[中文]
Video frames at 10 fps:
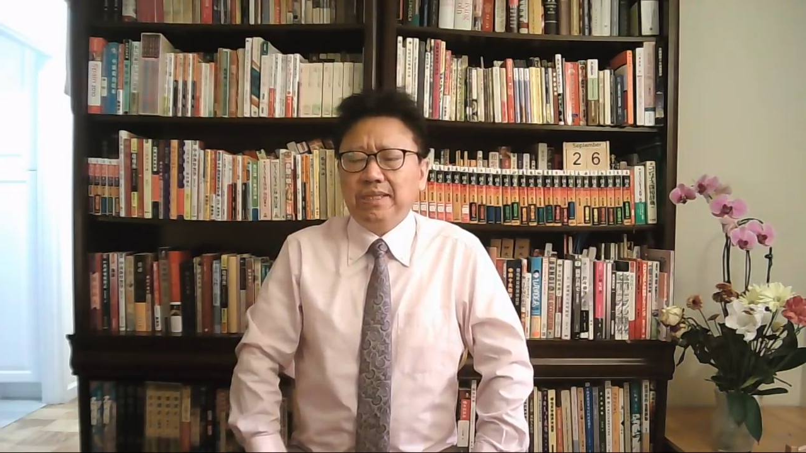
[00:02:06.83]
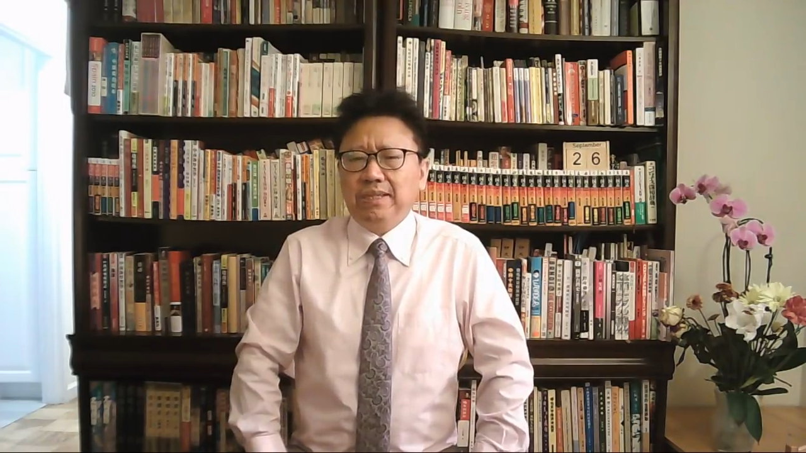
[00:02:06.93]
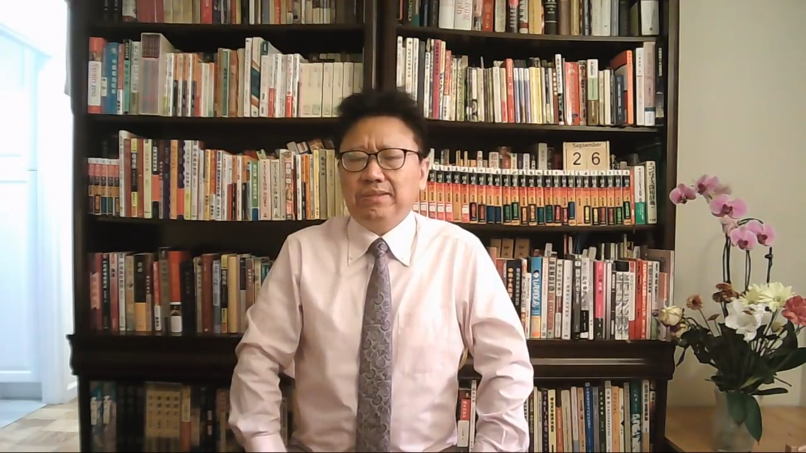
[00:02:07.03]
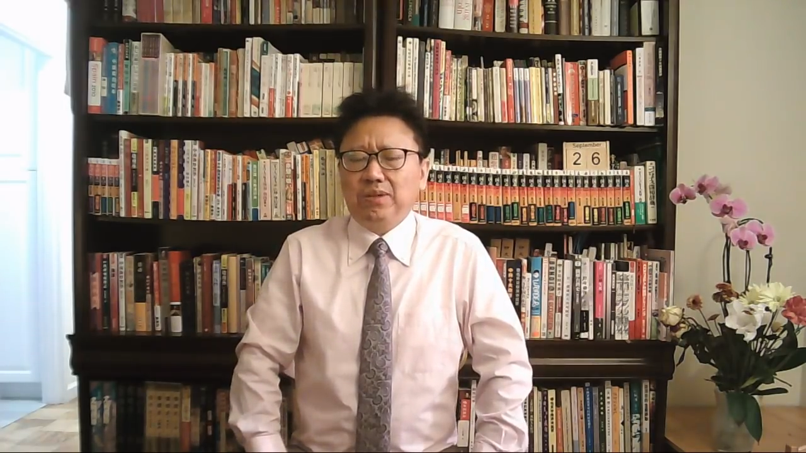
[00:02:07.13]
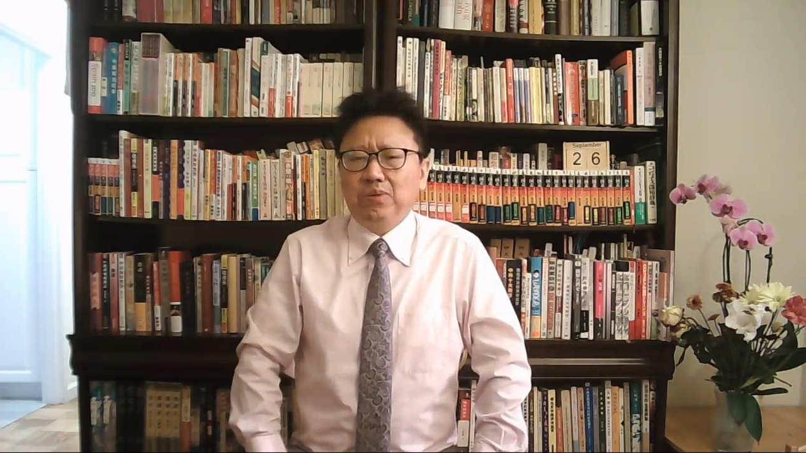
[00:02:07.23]

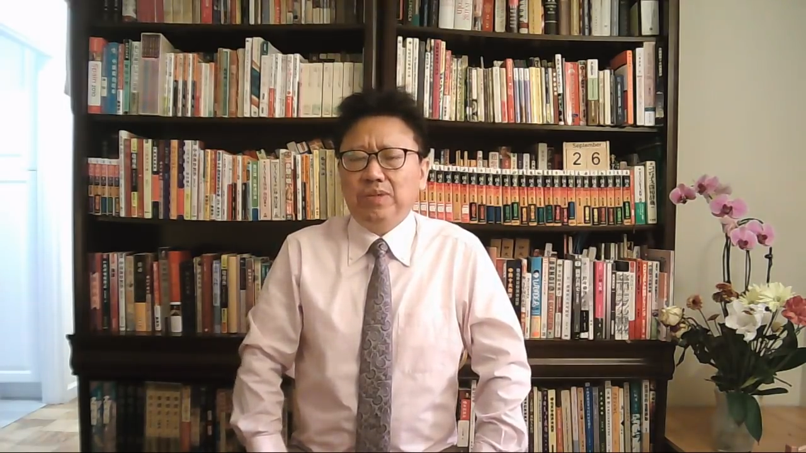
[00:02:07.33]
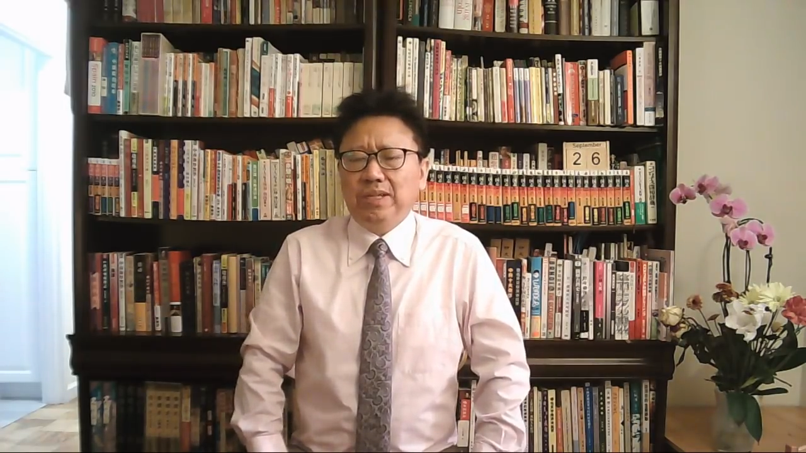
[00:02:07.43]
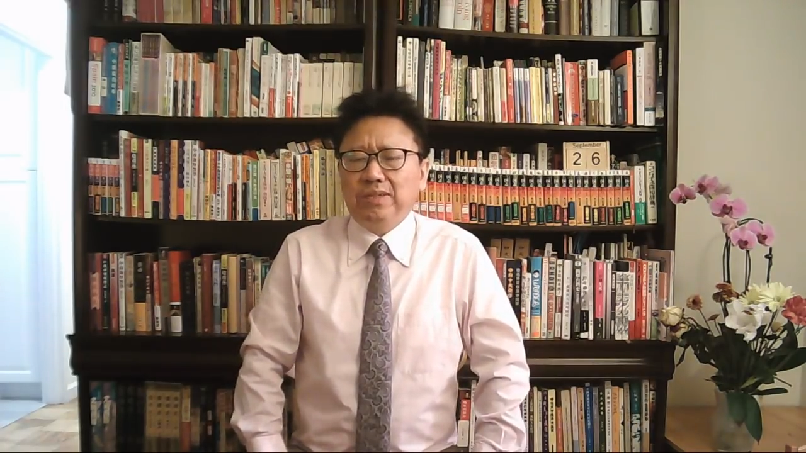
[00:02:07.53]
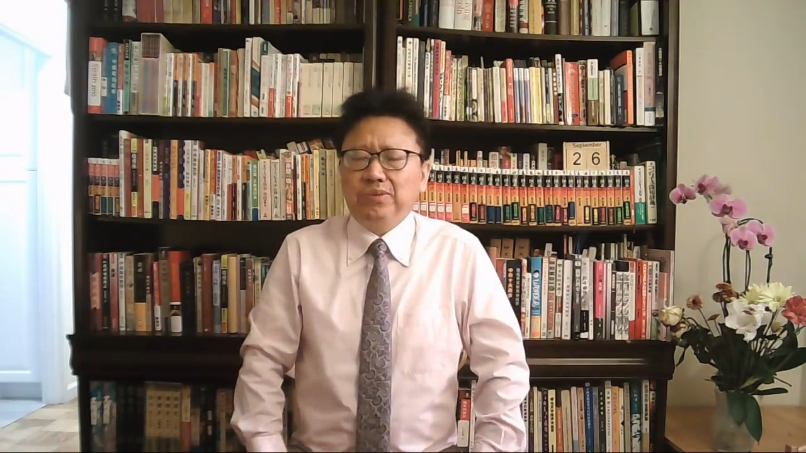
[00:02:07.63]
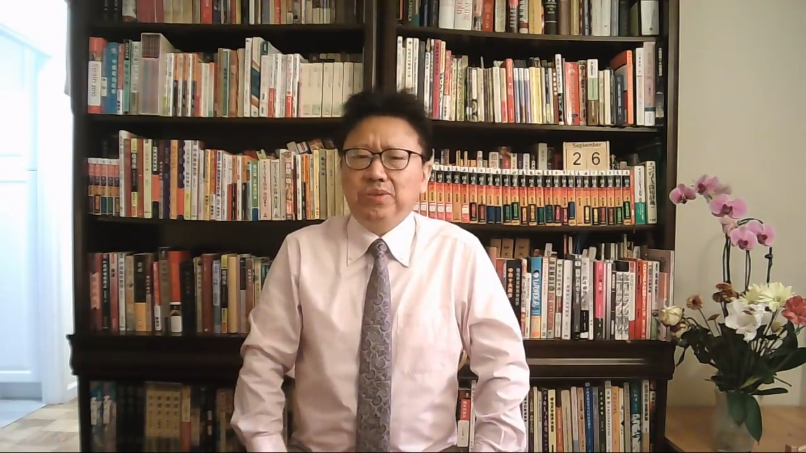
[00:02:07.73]
啊召回
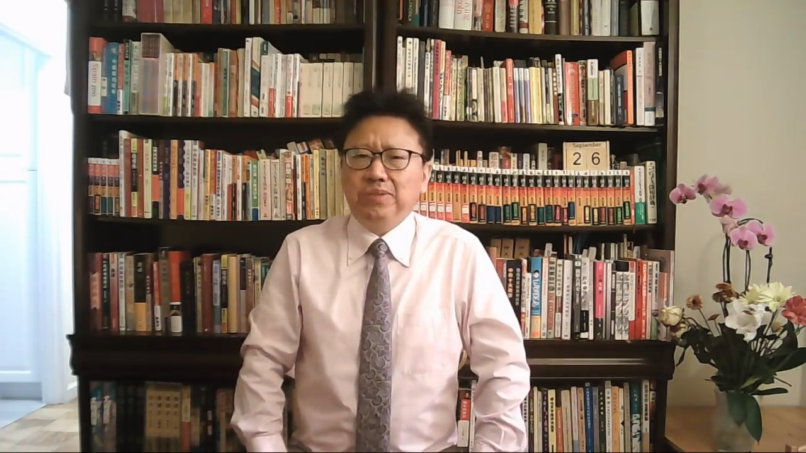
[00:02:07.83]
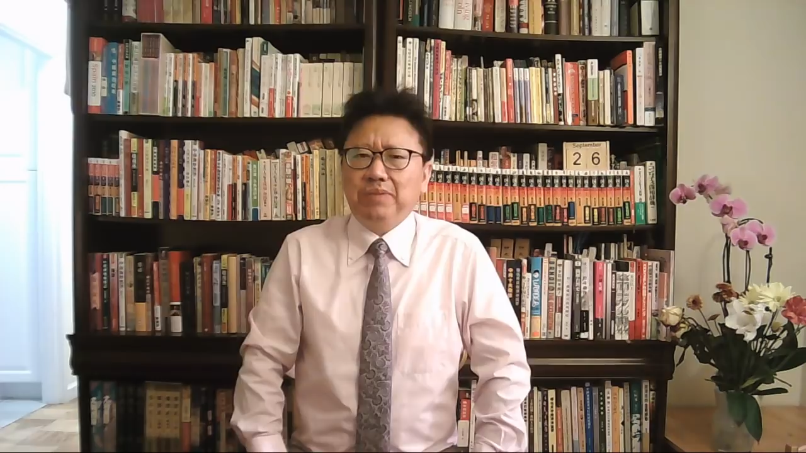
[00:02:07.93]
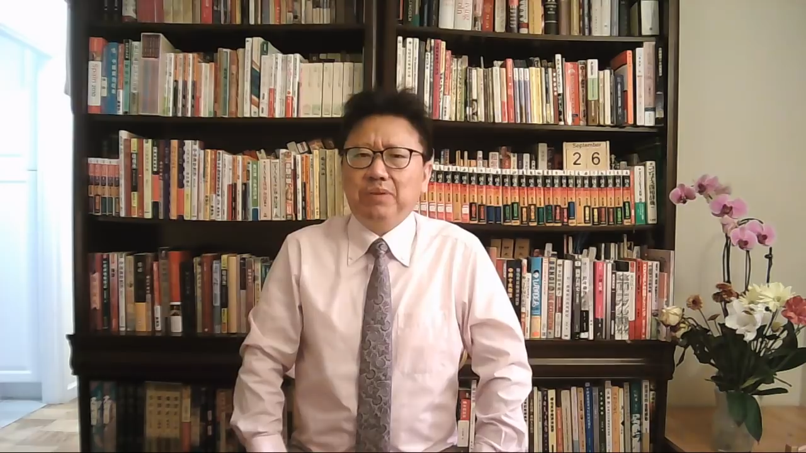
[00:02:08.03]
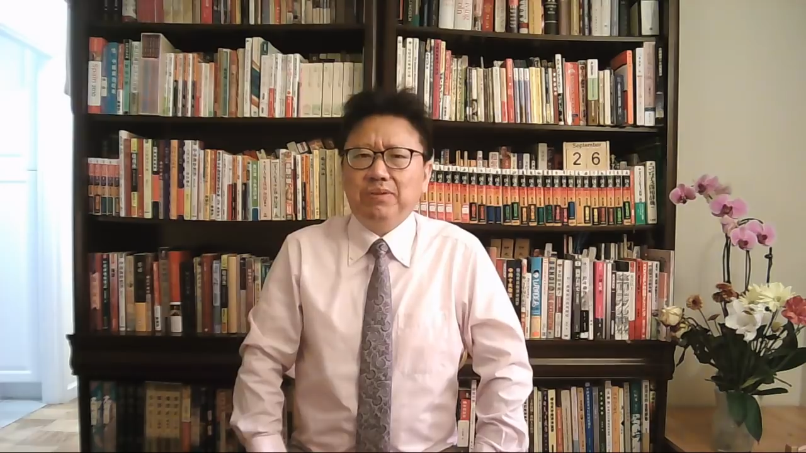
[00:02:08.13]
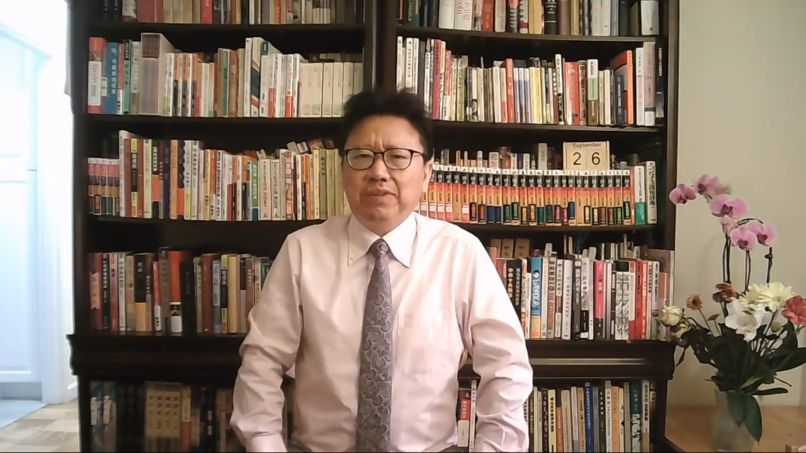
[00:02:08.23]
要去
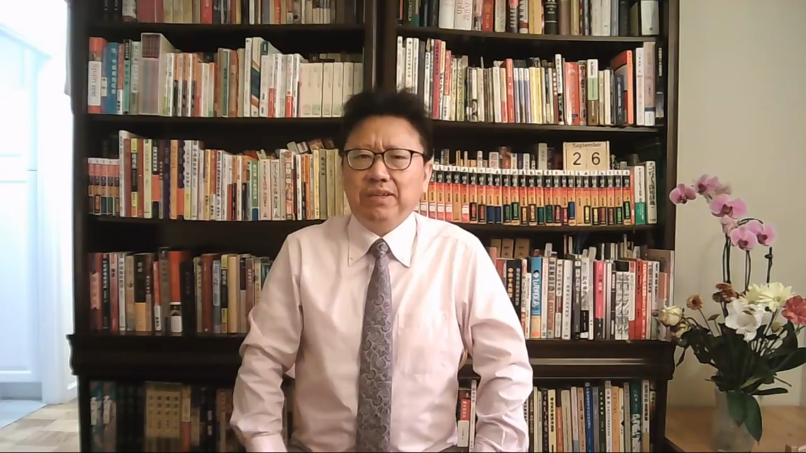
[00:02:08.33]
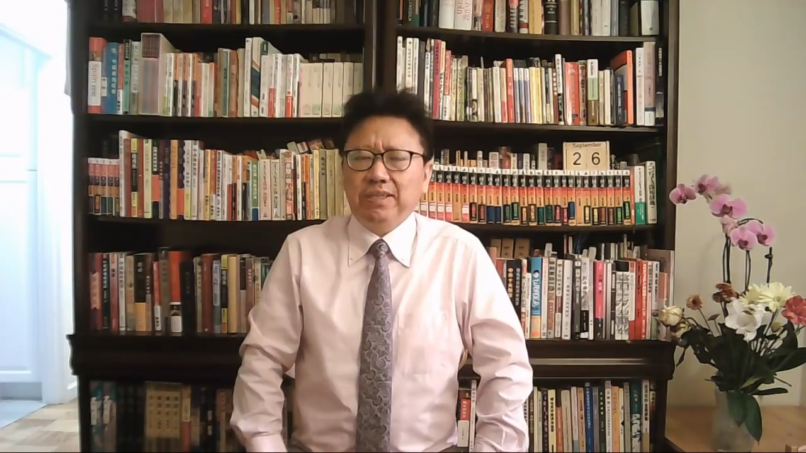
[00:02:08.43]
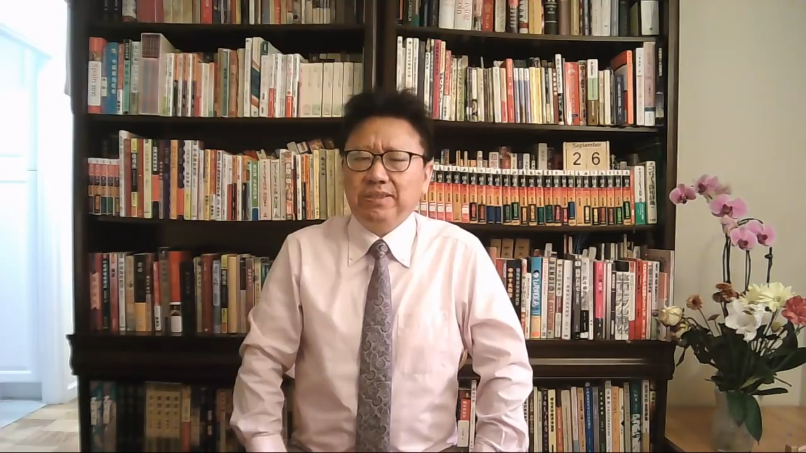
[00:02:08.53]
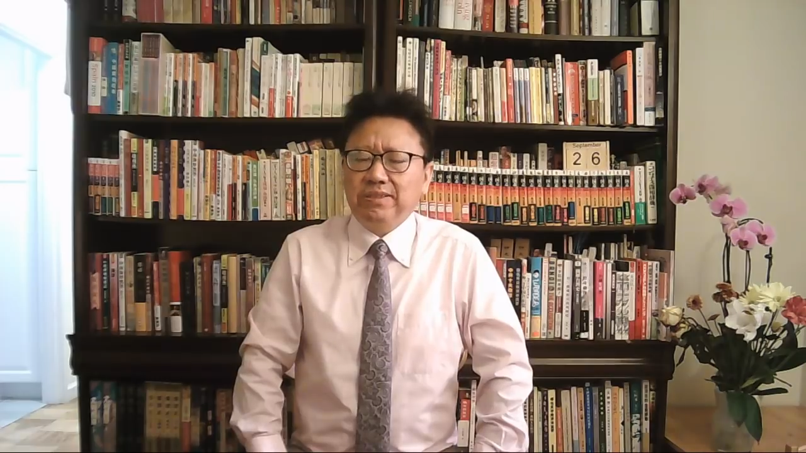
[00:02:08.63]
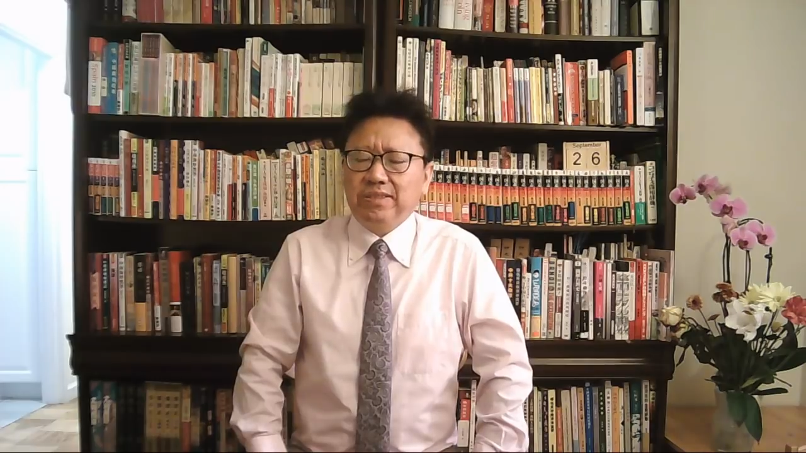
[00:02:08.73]
美国访问、